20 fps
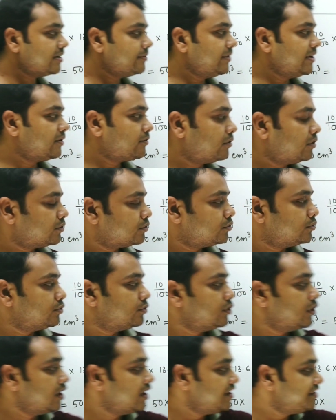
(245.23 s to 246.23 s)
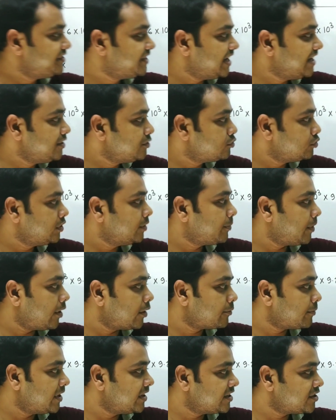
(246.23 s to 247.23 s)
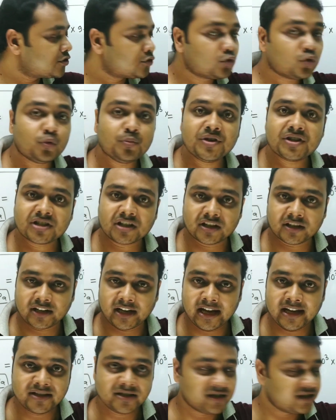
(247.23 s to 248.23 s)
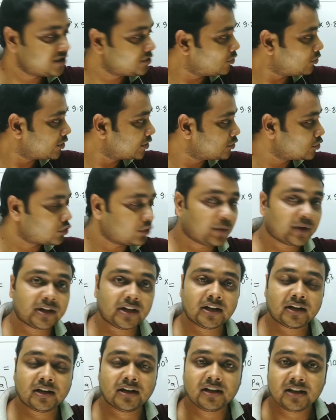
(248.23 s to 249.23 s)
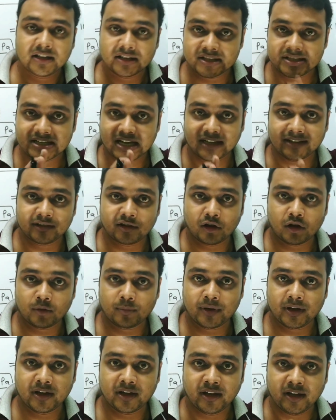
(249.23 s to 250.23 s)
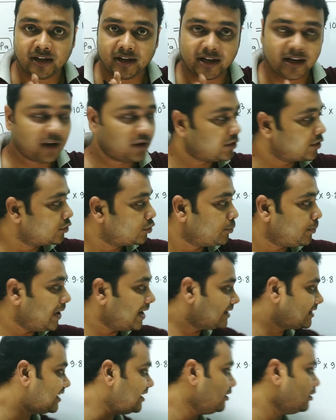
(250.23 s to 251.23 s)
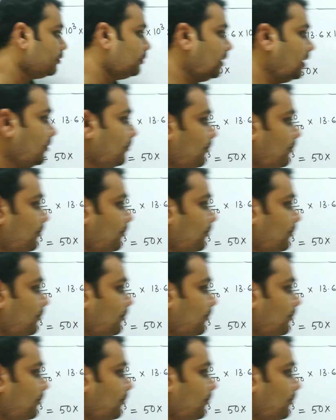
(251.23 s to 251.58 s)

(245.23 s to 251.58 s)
সেমি ইকুয়াল টু টেন টু দি পাওয়ার মাইনাস টু মিটার এই জিনিসগুলো কিন্তু তোমাদের জানতে হবে এগুলো কিন্তু পারতেই হবে